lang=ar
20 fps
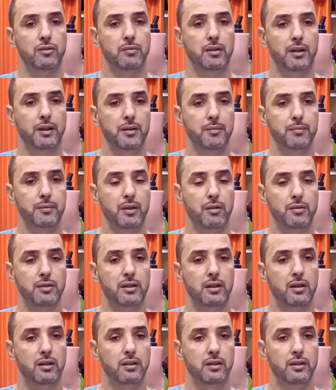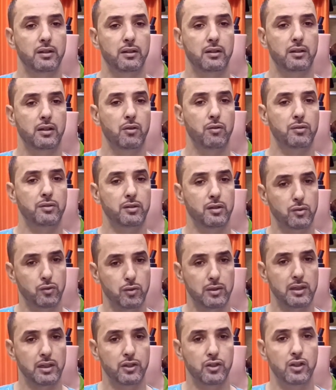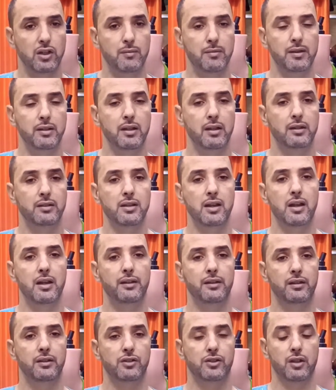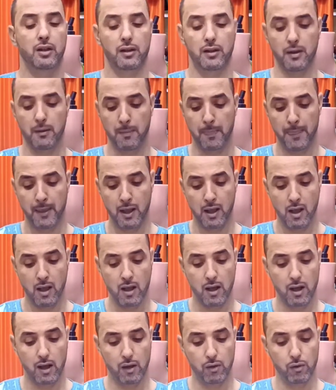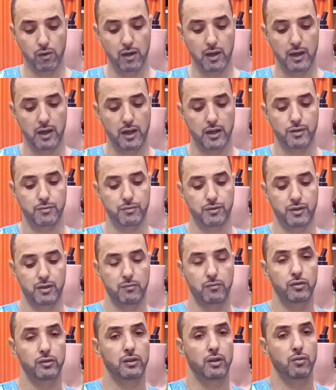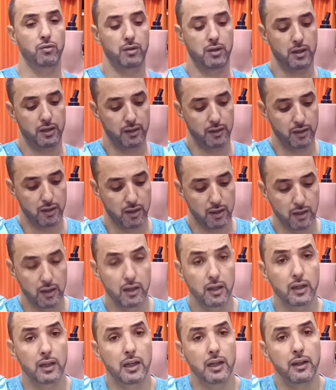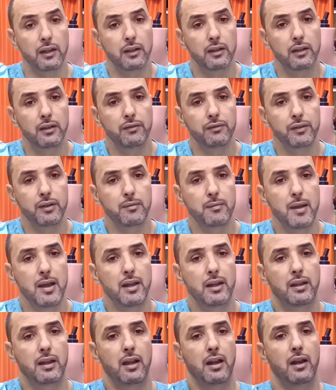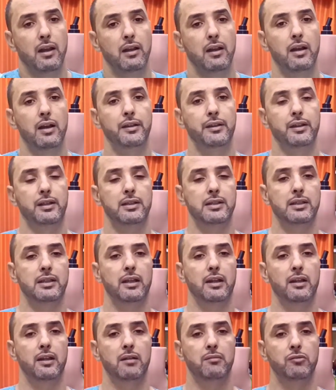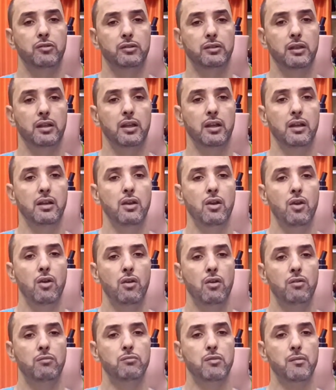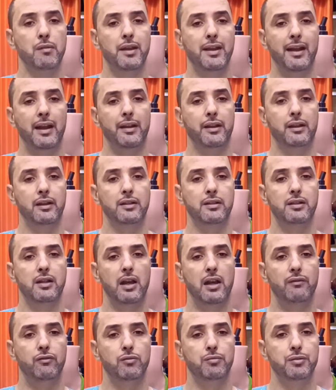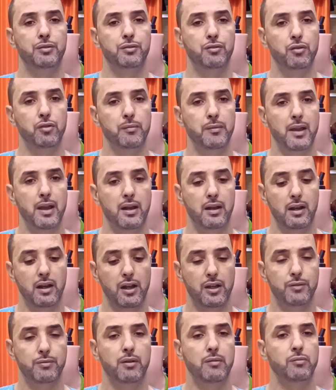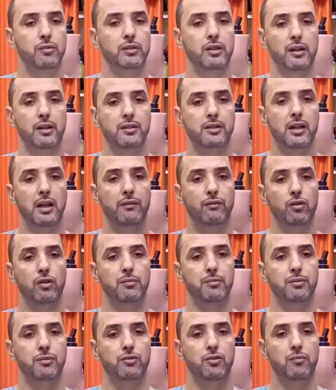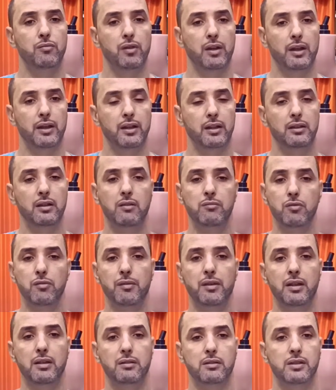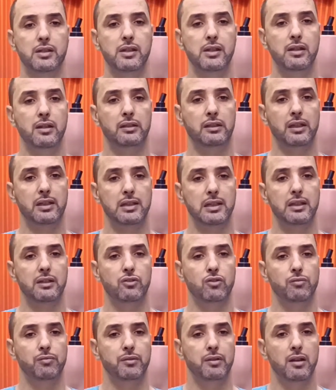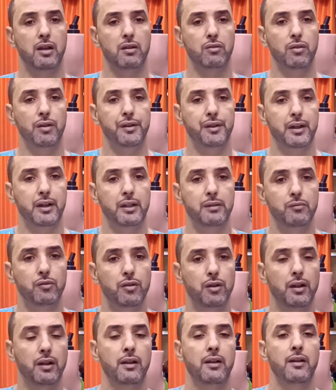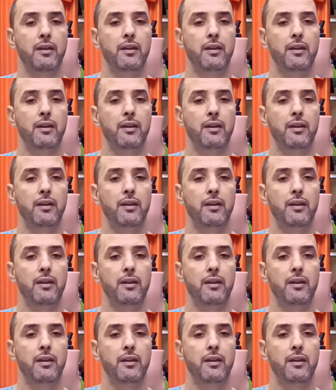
المغرب كيوصلك كتوصلك الجلابه ديالك حتى لعندك ان شاء الله او لا الا عجبك شي موديل وكان ديال كليان فما عليك الا انك تسكرين الموديل ممكن حنا كنتكلفوا بالتوب يعني الا عجبك الموديل غنتكلفوا لك بالتوب والخياطه وممكن انت ترسلي التوب ديالك وحنا نخدموه لك